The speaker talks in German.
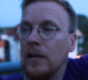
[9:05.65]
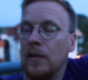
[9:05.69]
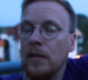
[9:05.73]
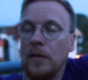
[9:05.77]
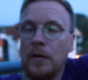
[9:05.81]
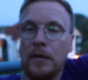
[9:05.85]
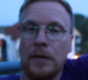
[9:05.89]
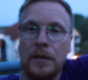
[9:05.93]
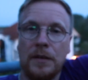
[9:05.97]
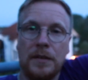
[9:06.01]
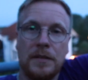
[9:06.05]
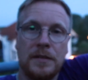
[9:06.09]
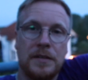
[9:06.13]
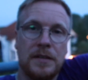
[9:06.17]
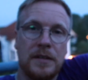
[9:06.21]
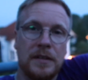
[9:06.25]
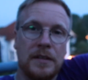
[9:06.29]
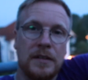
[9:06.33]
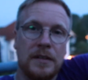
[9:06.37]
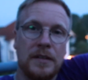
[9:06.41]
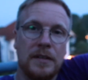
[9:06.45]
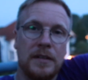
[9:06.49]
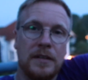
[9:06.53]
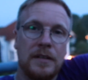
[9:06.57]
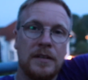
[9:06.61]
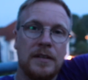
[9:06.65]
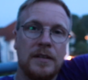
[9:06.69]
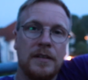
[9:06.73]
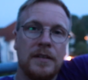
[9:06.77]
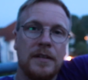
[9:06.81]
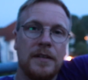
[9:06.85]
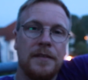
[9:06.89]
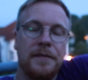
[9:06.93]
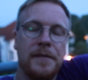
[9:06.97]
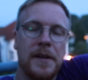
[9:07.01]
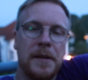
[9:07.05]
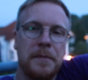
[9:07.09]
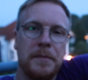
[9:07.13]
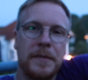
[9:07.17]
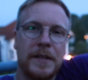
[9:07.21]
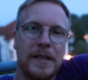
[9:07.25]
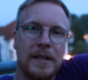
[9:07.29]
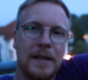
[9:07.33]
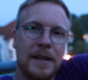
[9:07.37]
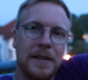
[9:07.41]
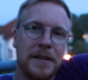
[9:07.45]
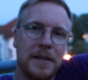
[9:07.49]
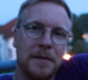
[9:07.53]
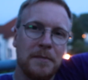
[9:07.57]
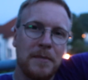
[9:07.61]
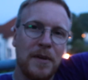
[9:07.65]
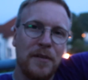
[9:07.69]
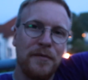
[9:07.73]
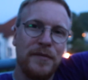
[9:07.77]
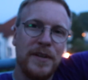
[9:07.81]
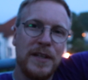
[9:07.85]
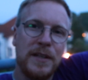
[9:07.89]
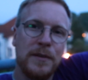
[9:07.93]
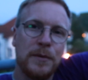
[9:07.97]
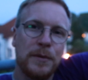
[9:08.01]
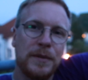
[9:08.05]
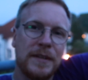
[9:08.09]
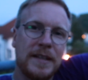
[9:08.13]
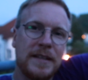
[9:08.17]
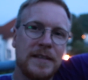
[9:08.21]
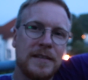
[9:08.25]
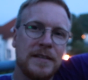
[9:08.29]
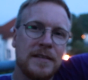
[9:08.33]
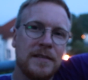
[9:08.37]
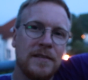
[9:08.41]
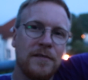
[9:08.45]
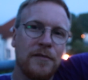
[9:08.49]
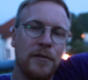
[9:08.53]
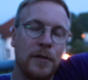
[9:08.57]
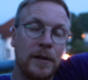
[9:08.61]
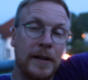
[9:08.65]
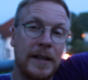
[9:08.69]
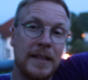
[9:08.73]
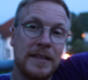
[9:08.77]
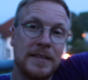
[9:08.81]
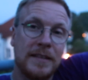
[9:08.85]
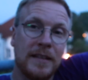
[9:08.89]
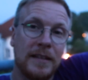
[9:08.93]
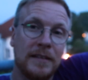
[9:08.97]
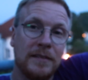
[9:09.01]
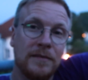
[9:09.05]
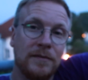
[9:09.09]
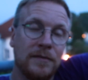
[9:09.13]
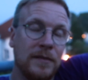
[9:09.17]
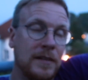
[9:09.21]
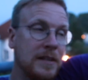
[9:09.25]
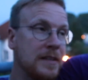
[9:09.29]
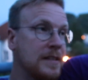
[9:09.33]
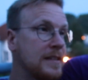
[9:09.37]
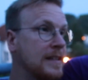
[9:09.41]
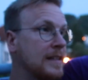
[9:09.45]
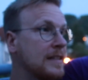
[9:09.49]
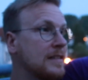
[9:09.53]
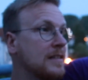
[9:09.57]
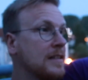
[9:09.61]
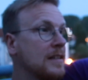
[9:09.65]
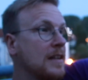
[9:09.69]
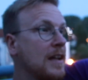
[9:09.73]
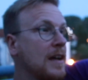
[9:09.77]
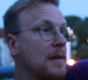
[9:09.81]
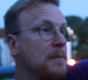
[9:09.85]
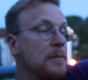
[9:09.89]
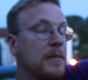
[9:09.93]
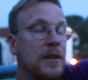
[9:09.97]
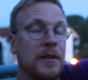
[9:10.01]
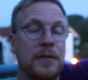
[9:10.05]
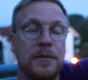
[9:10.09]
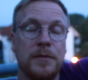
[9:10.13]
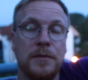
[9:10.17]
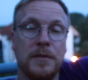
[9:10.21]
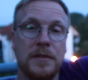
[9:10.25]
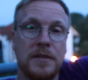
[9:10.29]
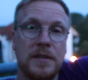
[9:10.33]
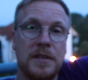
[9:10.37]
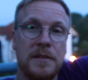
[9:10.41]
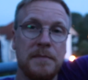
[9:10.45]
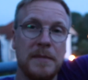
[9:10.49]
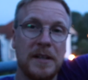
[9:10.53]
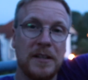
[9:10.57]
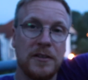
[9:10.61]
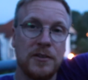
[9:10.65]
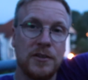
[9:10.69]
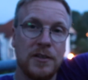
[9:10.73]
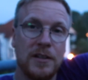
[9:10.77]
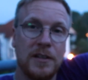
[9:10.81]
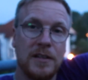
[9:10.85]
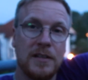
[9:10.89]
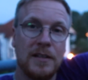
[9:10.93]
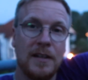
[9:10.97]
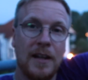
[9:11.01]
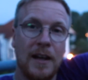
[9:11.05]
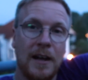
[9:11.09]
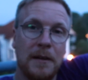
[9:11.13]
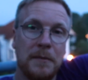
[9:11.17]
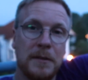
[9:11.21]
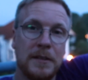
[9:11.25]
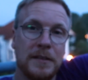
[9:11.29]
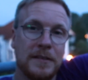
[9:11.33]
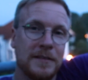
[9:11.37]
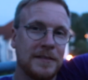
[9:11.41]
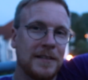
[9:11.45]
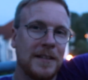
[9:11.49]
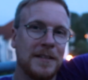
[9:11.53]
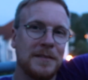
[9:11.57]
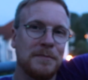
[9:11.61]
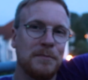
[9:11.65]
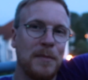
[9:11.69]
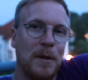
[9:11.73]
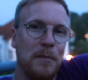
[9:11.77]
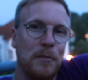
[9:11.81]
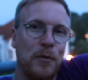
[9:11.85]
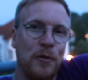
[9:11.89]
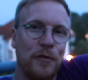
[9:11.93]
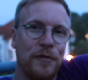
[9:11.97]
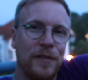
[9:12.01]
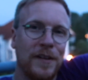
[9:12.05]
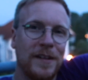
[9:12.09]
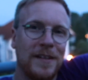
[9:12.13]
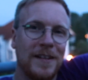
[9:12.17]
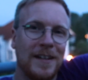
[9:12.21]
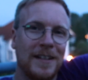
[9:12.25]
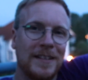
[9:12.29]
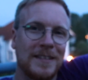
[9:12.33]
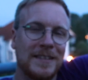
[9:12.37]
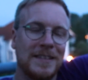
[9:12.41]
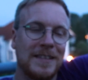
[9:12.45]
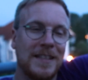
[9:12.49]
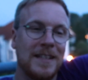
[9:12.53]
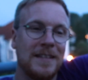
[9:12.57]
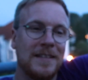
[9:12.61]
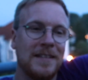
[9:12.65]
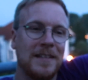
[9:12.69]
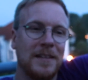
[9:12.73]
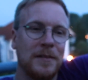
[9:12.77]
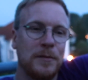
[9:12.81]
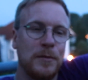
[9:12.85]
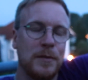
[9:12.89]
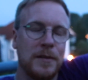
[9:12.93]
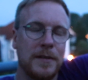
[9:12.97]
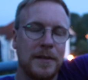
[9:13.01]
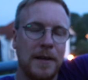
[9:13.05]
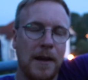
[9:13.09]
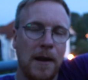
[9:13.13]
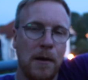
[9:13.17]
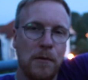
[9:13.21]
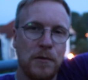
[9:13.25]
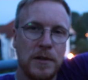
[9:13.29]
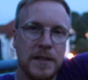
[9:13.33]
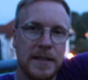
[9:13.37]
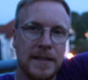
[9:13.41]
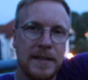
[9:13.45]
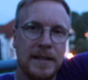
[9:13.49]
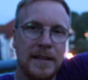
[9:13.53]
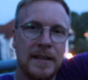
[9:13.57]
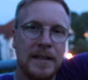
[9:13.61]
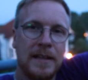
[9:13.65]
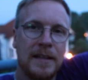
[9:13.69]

und äh, werde mich gleich an mein Video setzen von gestern, weil ich gestern Abend natürlich nicht mehr geschnitten habe. Das heißt, mein Puffertag ist jetzt natürlich raus,